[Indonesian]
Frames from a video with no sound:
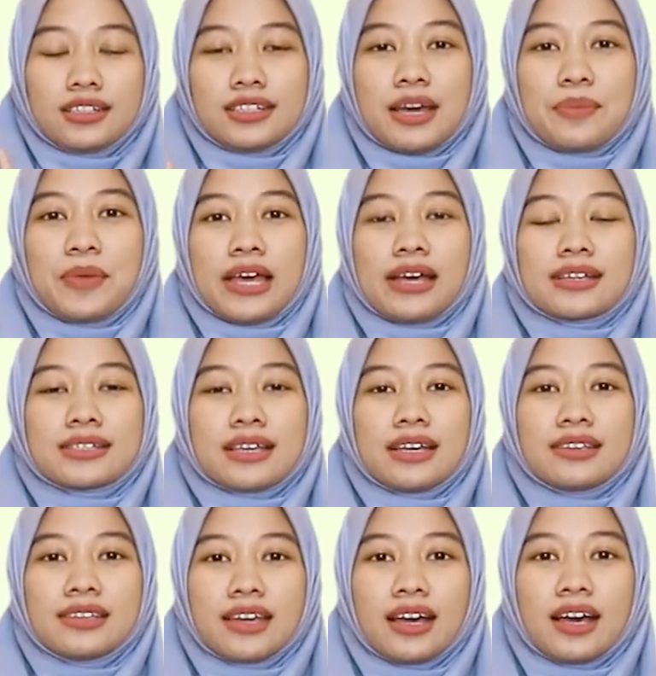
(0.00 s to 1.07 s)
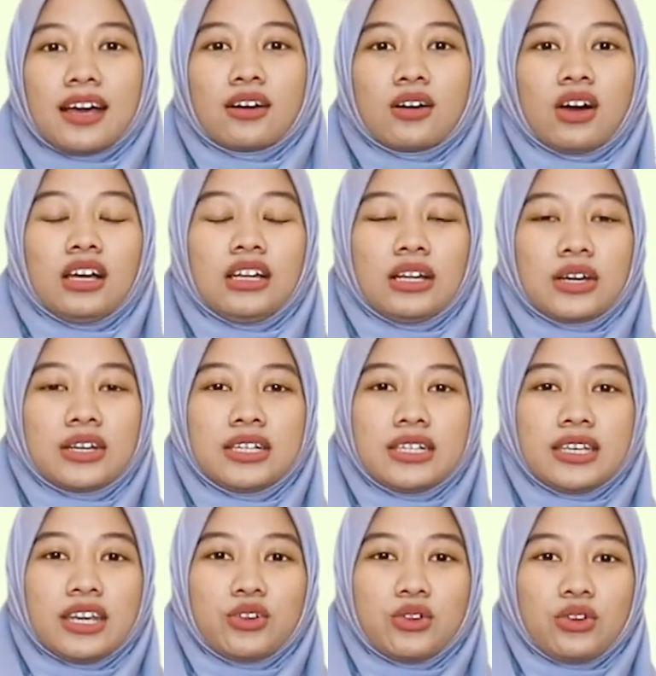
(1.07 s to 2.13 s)
Nah, biasanya kalau
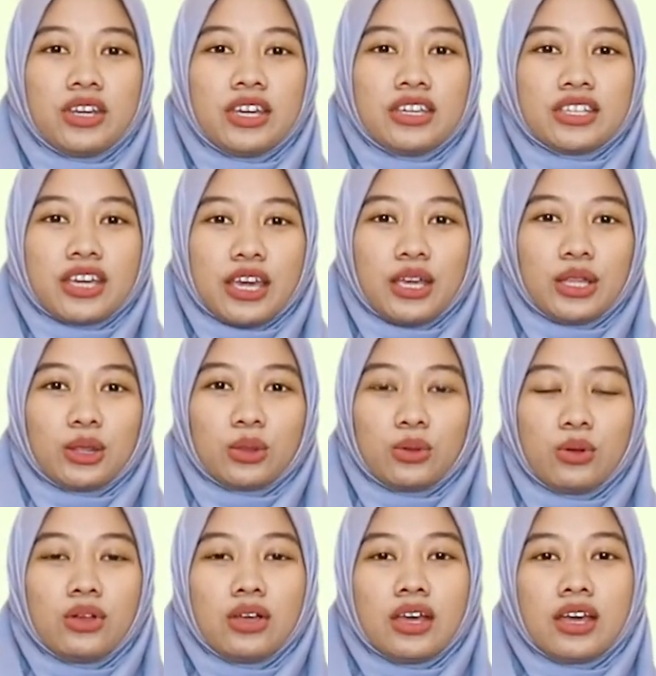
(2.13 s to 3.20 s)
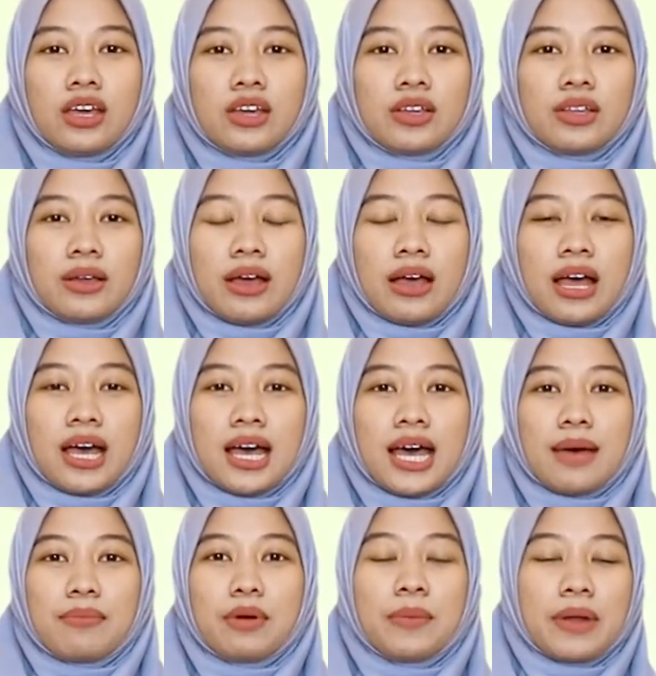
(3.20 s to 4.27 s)
di Indonesia itu
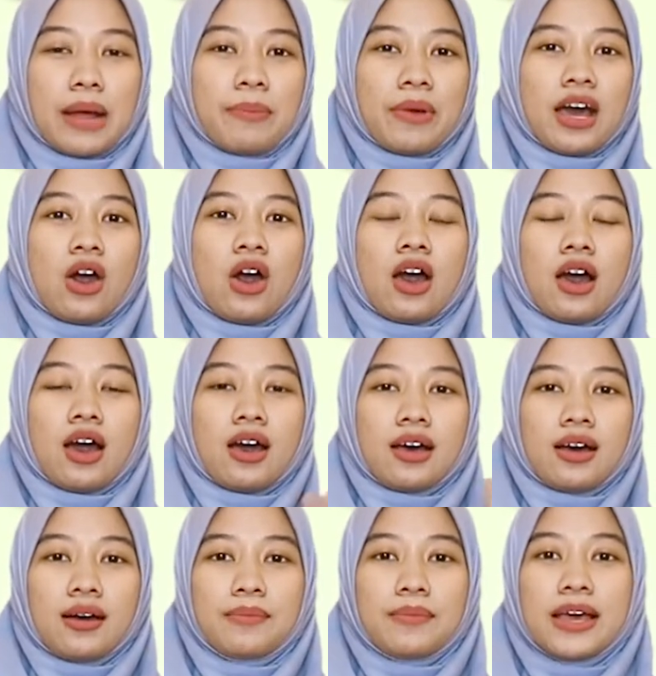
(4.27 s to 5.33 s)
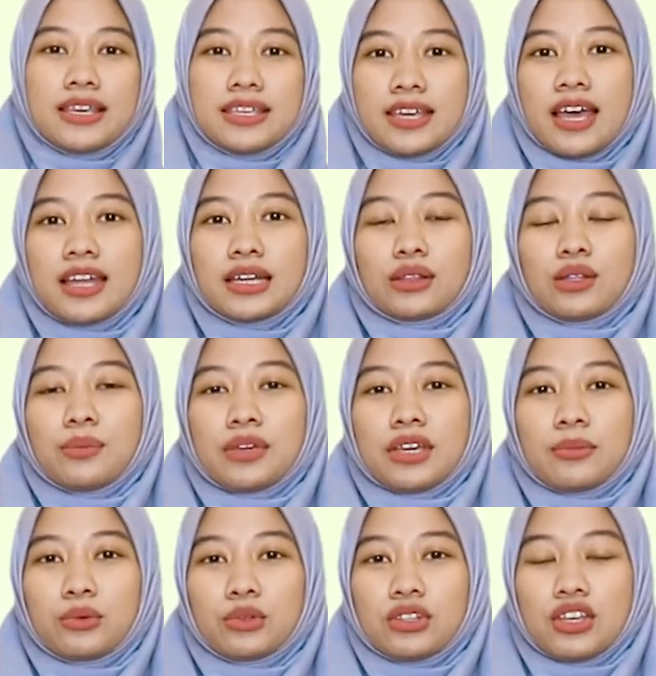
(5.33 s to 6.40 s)
uh, beberapa uh, bagian itu
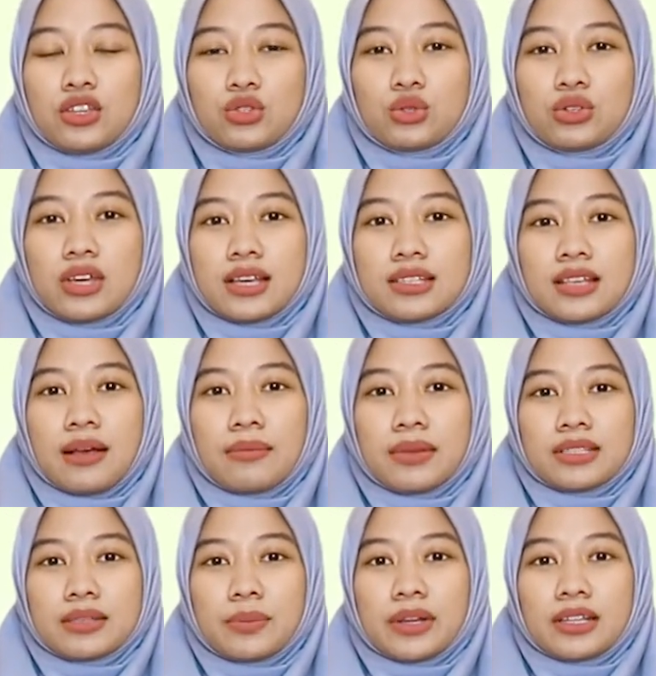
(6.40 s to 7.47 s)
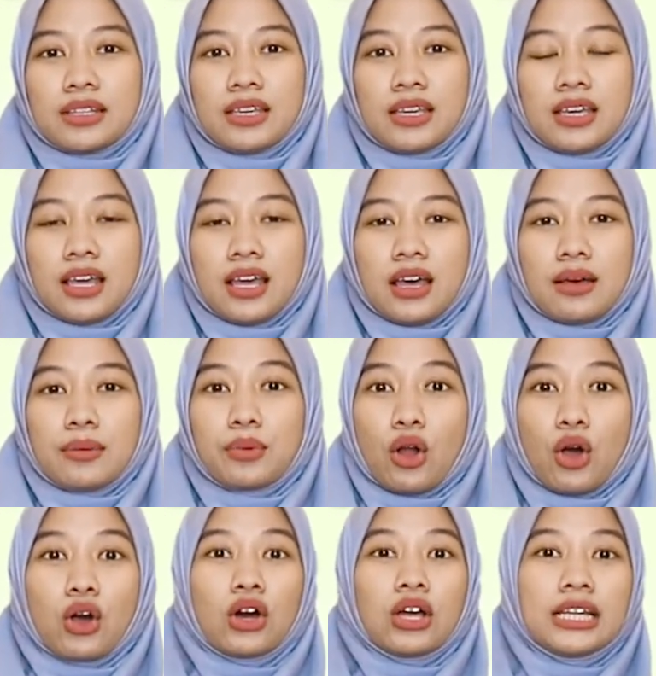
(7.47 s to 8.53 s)
menyebutnya juga sama seperti
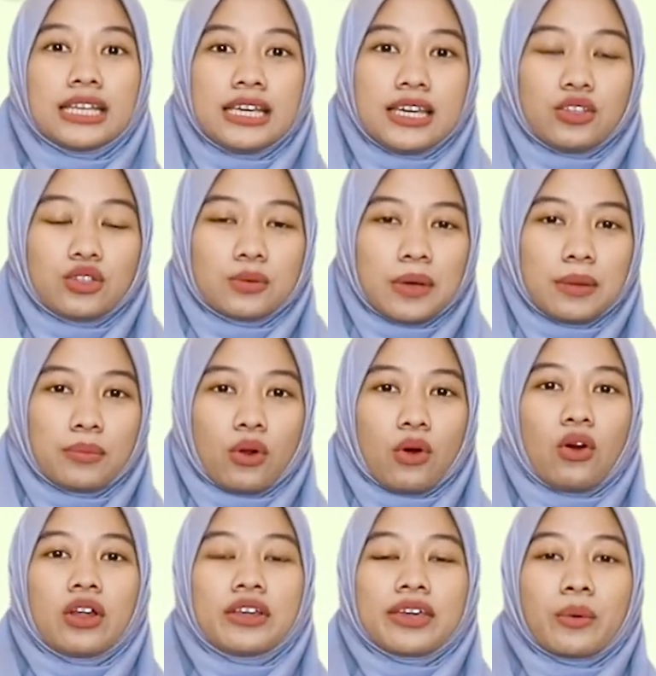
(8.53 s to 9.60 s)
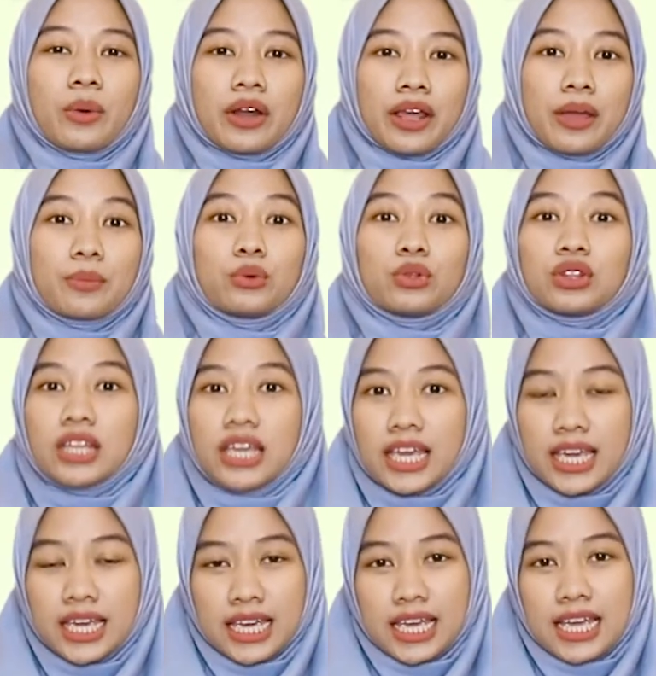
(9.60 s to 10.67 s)
brokoli, cuman brokolinya warnanya
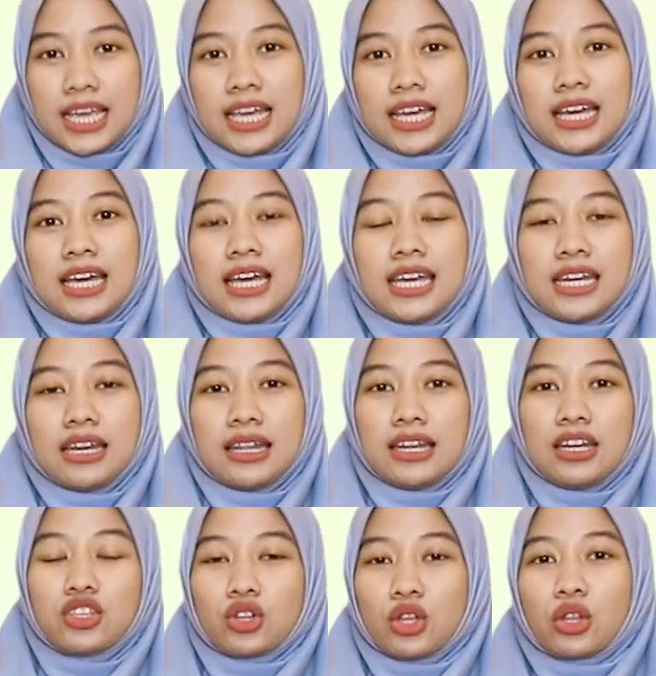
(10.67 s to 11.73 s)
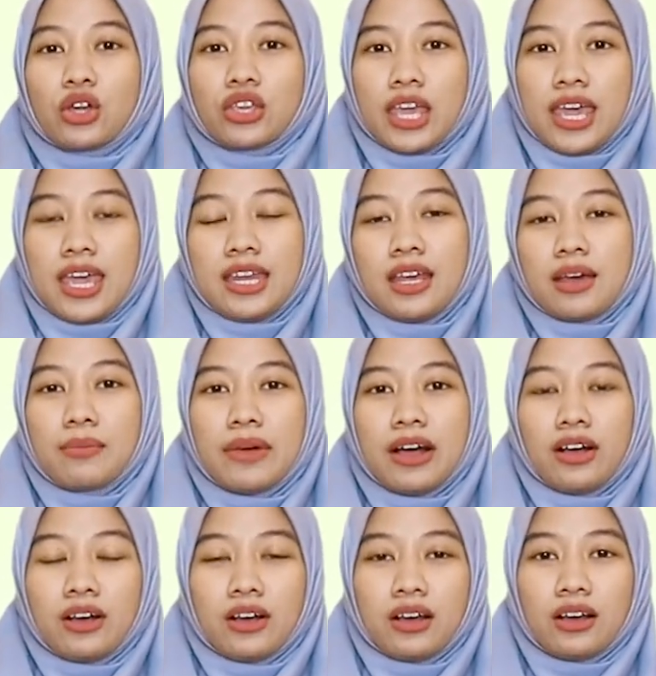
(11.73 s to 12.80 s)
putih. Nah, ini ini contohnya ya, ini
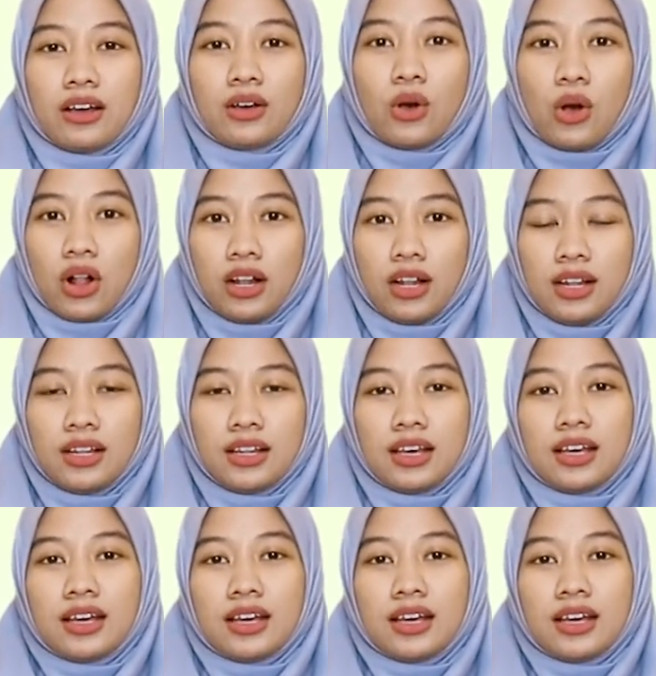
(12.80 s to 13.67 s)
kembang kol.